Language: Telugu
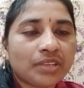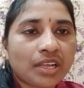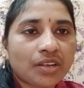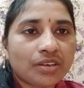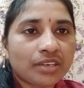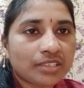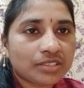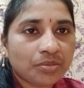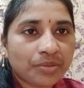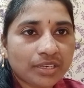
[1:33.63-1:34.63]
లేకుంటే
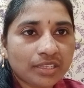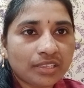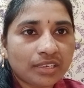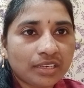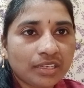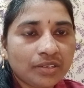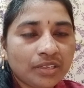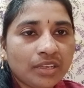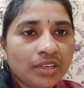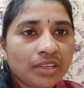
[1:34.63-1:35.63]
అస్సలు పెట్టద్దండి
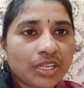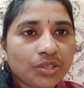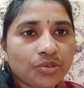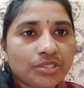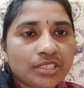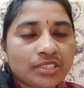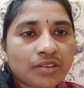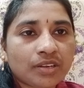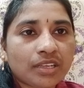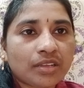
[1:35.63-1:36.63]
ఏదో
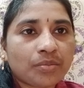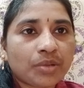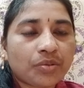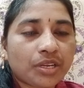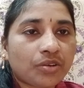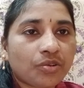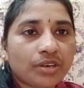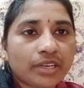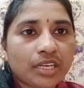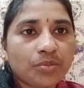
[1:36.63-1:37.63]
వచ్చేసినాం కదా మనం ఎట్టో
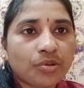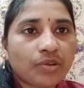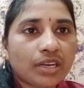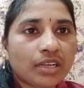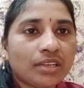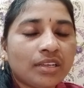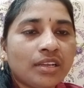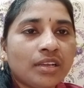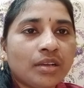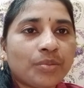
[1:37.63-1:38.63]
ఒకటి వెళ్ళిపోవాలా
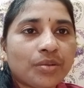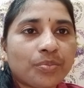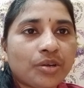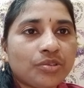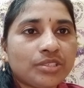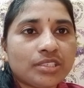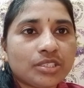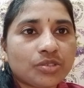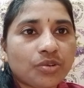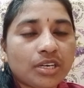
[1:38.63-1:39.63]
మన పనులు
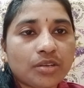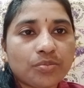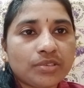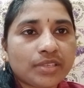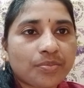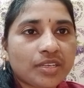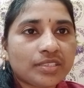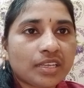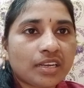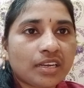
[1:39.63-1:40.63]
చేసేసుకోవాలా డబ్బులు
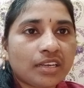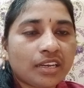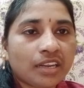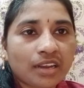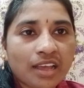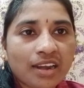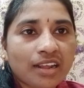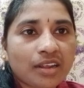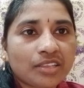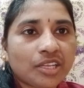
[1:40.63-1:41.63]
సంపాదించాలా అని
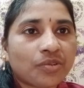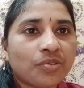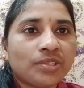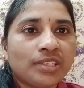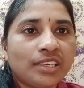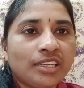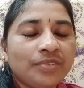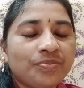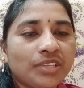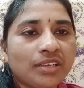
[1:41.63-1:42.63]
నాలాగా అయితే అనుకోవద్దండి
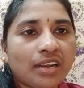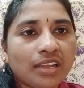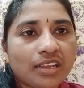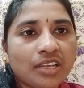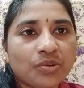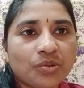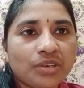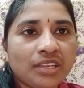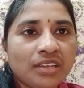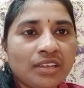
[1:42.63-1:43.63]
నేను అలాగే అనుకొని